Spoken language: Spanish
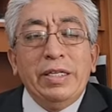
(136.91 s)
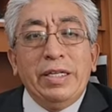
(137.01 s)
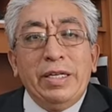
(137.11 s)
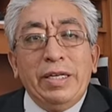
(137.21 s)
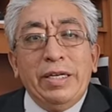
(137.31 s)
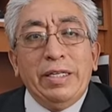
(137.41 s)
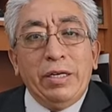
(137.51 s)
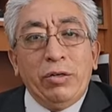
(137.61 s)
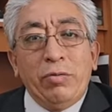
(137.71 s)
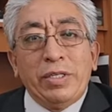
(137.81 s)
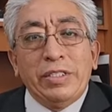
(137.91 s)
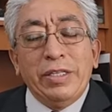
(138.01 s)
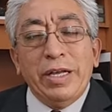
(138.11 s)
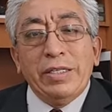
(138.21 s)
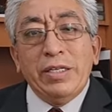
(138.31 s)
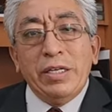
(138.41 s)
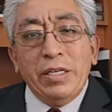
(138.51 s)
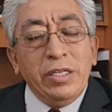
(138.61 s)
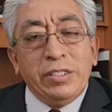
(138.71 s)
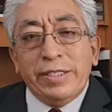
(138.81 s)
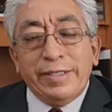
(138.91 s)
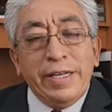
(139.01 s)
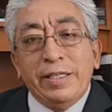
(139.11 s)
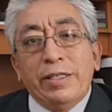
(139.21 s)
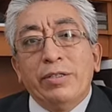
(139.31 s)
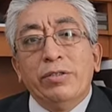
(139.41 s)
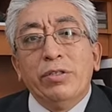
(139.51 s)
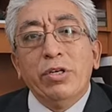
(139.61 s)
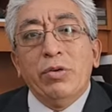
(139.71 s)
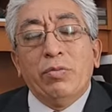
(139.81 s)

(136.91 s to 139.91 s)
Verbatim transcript: de, la universidad y se siente, ¿no?